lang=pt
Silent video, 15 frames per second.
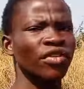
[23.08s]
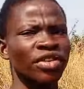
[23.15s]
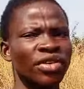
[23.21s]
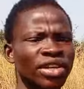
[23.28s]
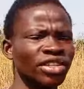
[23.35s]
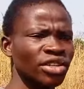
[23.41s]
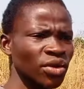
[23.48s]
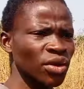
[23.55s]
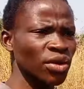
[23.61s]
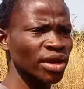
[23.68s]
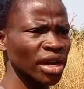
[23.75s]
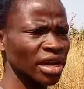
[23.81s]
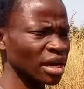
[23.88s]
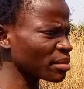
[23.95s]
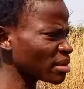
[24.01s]
vídeo anterior
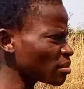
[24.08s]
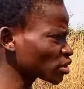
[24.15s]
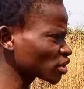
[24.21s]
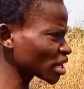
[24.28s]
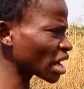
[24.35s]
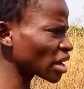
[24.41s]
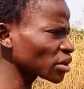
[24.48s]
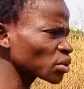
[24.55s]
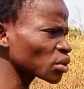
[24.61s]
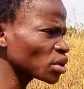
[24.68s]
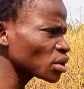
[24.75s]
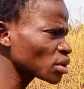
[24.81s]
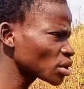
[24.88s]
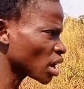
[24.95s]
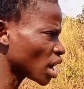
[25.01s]
acabei mostrando
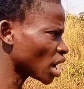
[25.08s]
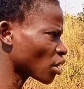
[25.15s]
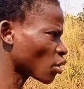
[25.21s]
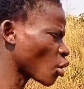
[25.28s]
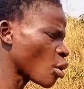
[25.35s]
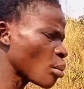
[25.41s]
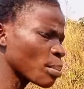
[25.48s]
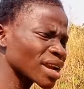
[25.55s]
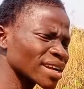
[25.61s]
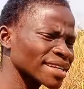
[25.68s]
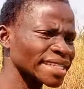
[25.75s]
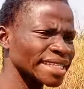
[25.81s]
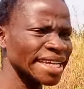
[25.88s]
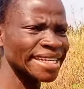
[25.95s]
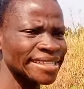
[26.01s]
a compra
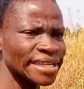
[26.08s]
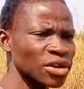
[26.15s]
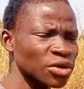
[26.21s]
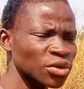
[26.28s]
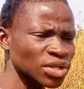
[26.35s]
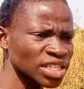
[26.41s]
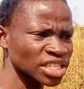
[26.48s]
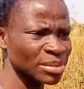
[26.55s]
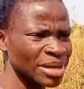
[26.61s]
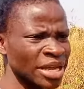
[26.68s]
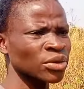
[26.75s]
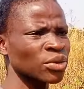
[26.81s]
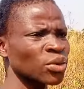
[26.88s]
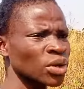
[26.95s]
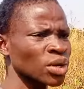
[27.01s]
de 10 sacos de
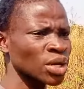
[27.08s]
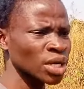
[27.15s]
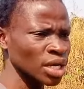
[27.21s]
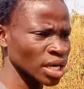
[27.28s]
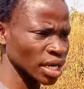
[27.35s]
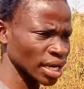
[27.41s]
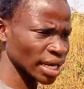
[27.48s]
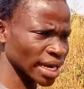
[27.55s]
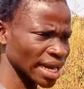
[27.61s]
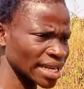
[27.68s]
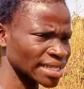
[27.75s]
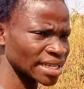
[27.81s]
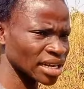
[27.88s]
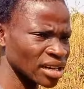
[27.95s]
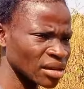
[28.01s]
cimento
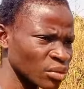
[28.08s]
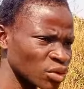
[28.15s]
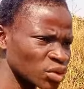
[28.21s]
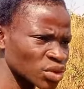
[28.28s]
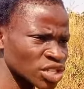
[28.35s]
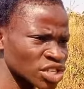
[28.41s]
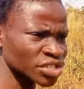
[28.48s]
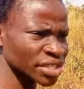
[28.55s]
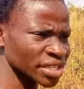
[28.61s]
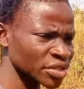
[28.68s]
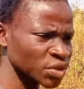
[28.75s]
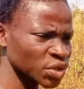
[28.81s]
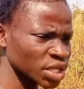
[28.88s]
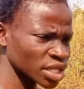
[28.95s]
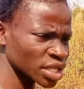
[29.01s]
graças a muitos
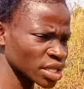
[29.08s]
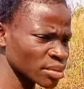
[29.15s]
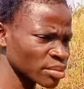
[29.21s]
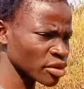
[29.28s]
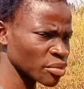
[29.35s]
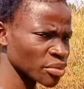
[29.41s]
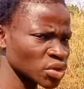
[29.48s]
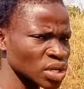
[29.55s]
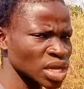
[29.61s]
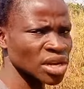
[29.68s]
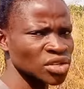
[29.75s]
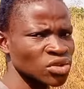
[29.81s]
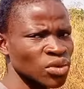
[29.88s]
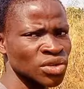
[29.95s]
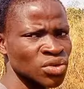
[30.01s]
inscritos que
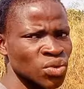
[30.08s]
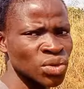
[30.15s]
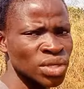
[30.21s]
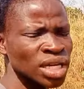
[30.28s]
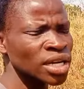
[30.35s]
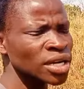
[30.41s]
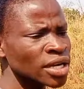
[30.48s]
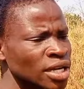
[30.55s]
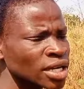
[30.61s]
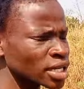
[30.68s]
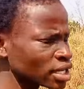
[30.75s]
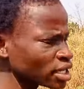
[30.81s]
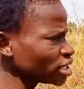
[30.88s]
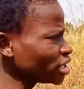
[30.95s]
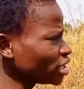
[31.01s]
proporcionaram a sua ajuda.
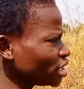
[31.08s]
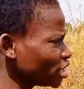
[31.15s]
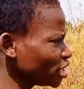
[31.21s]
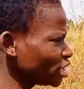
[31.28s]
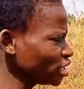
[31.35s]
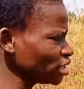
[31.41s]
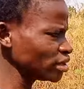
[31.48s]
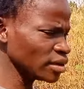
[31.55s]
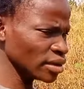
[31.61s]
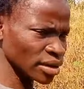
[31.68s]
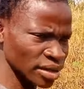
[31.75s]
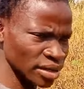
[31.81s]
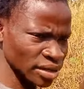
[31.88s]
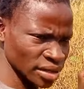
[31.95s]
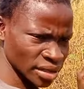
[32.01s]
E
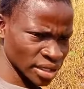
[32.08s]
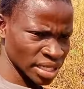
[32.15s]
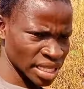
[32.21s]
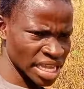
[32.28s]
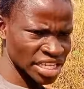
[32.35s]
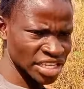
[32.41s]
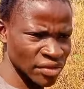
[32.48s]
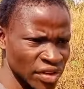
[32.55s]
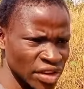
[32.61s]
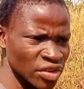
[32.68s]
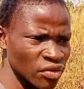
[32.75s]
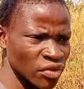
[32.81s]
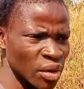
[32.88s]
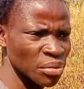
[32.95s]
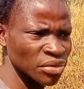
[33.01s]
neste
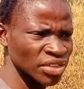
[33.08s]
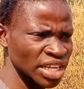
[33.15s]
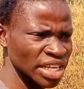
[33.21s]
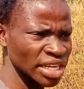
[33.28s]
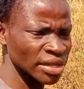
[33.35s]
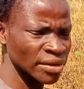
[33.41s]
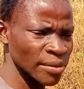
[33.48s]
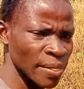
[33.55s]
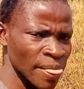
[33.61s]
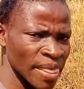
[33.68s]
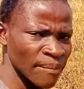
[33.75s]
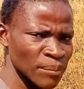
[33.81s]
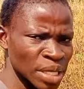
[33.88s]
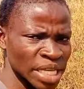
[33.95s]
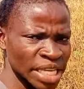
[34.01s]
vídeo vou poder
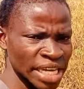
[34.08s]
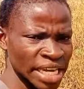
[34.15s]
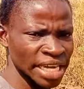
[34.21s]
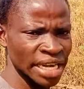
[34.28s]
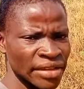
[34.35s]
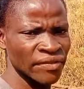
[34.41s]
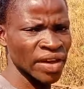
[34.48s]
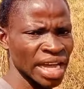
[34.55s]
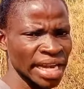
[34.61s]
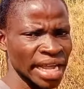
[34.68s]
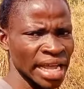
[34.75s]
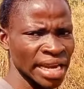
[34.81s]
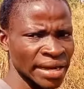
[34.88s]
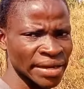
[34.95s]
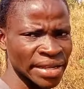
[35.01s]
ir levar
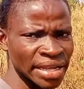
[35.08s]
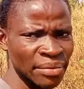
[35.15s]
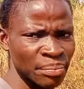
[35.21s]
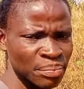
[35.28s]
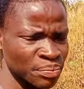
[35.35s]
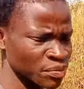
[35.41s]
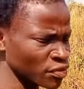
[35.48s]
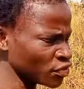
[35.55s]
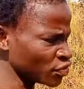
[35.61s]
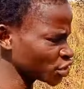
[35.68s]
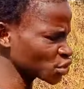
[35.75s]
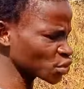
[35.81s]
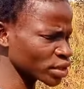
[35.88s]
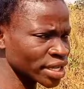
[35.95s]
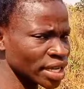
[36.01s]
a areia,
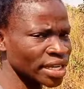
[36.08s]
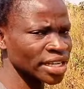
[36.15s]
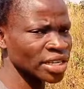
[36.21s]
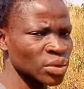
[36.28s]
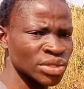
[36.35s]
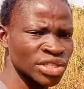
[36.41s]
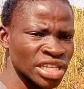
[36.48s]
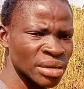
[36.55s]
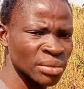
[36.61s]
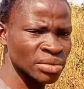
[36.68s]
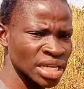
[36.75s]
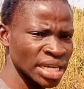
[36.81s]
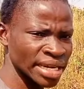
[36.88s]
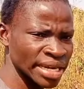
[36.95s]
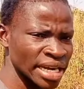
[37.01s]
visto que aqui não
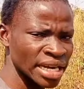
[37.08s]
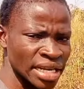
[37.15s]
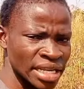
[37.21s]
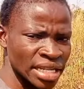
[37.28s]
tínhamos areia.